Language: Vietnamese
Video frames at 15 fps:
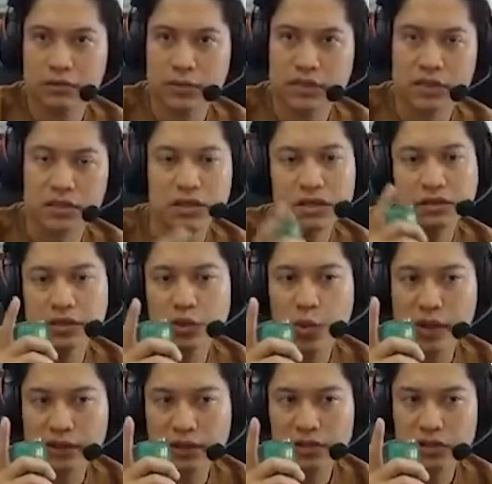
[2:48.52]
Bây giờ ước gì
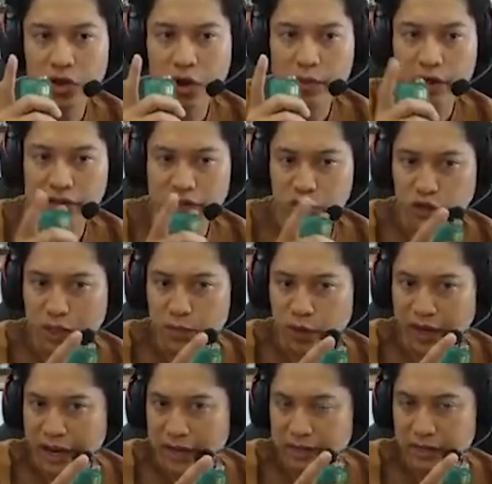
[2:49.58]
qua tên chó mình sẽ có thêm 1
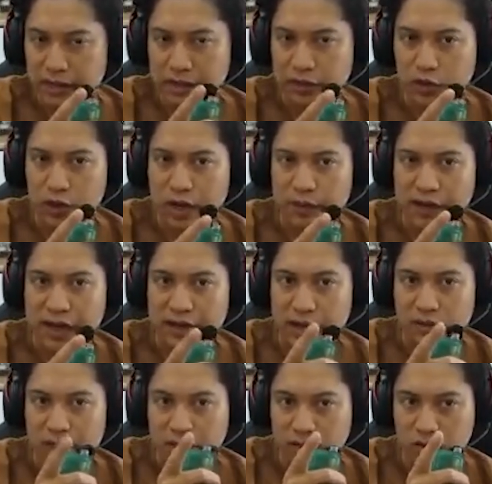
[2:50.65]
cái găng nữa. Để tôi lắp cái găng
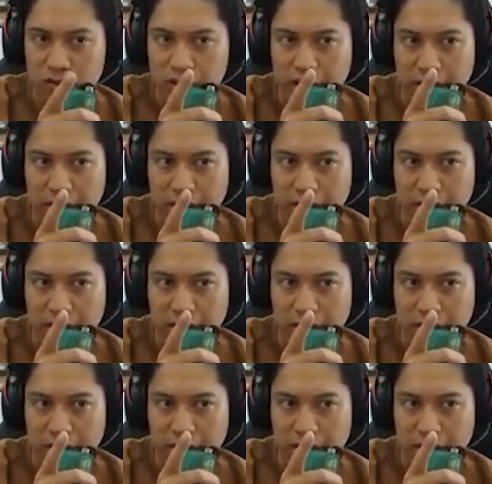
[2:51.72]
đạo tặc cho con